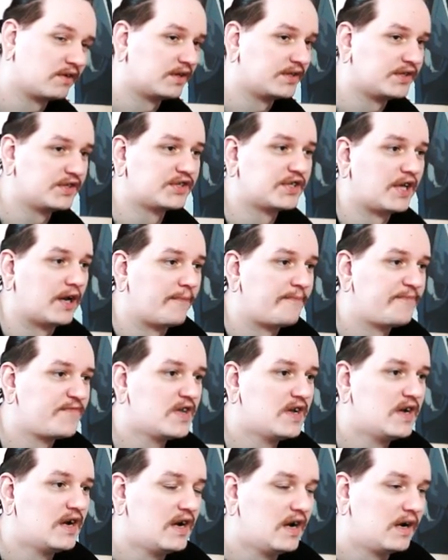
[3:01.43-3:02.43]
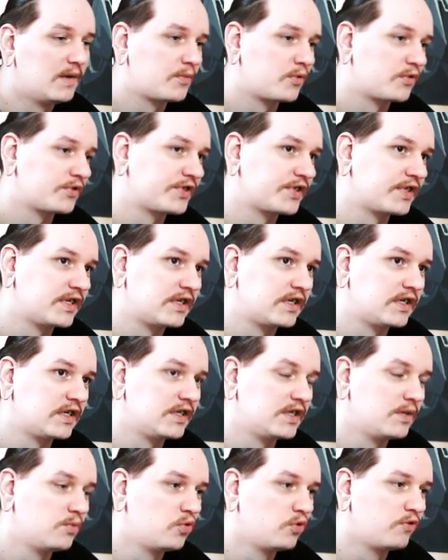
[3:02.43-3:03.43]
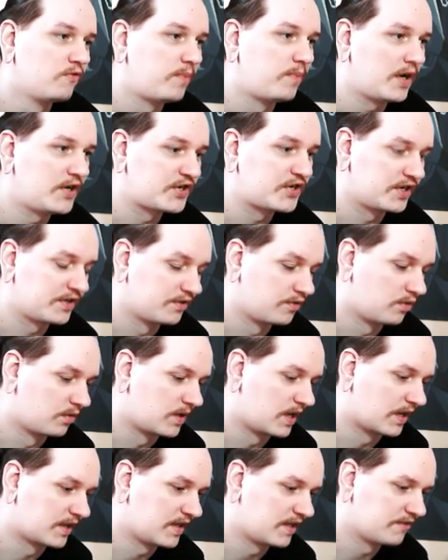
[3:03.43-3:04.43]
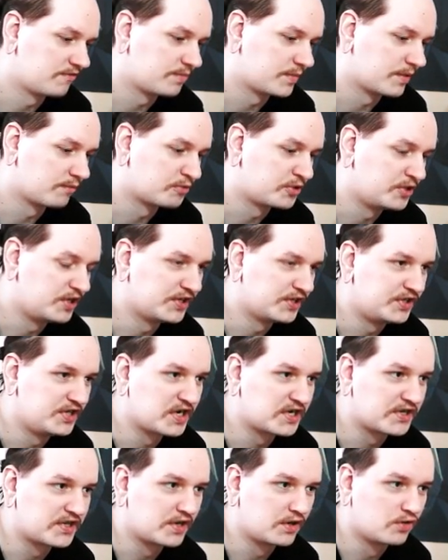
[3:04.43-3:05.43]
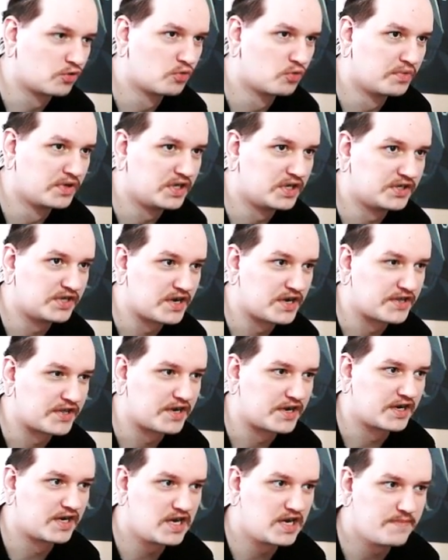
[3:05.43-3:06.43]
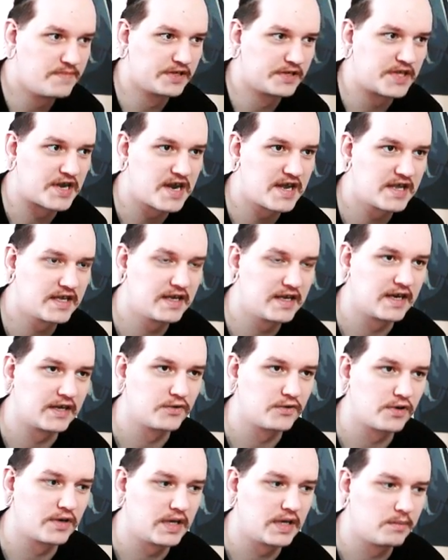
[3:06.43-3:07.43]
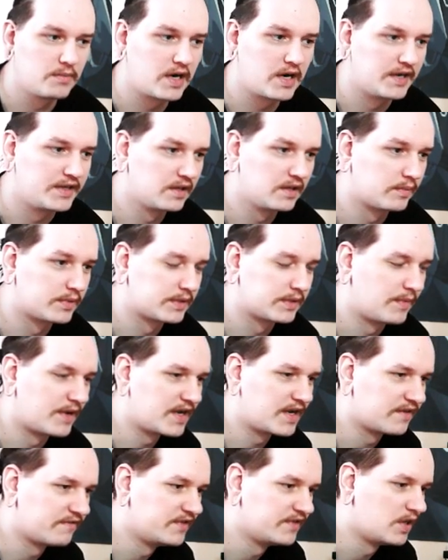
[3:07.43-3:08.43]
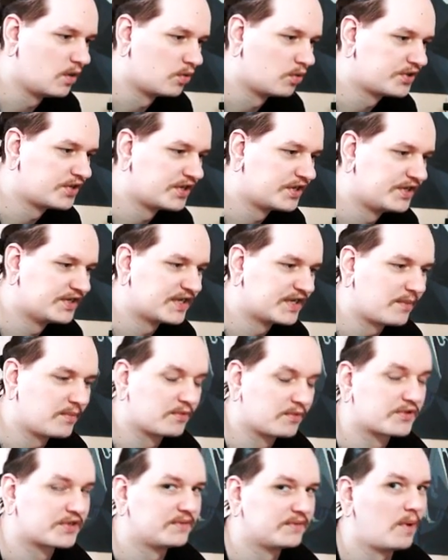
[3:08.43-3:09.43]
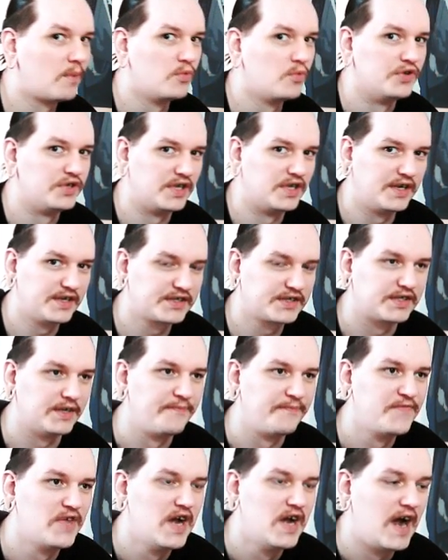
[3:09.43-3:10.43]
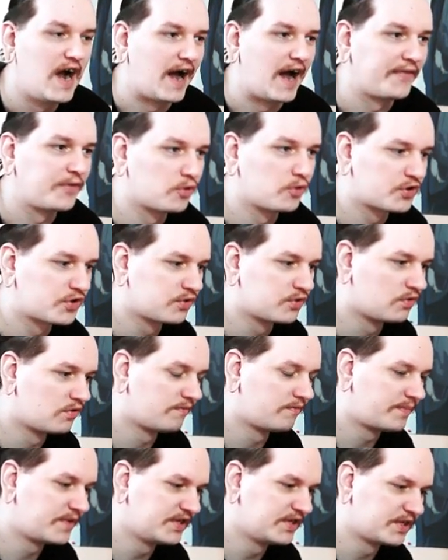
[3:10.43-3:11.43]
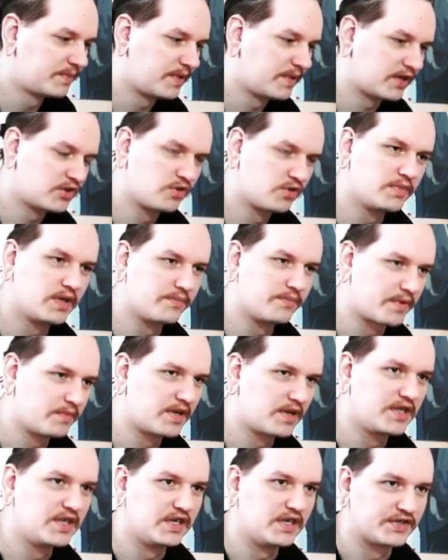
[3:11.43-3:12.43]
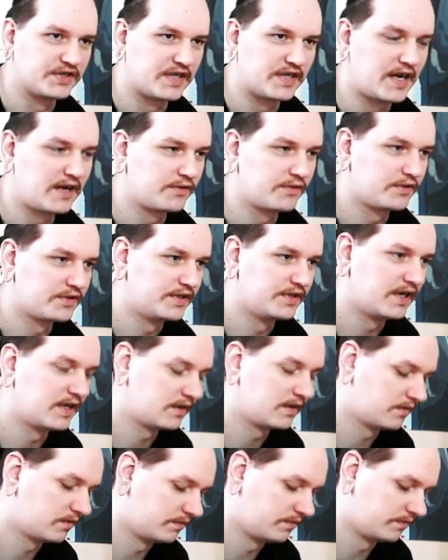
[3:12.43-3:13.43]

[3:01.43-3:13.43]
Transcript: вставлять, не знаю. Просто не буду в пачке это долго откладывать, потому что есть некоторые группы, есть некоторые клипы, треки, которые я бы хотел посмотреть вне очереди сам, потому что самому интересно. А то, что, в принципе, о чем я, например, не знаю, то есть, да,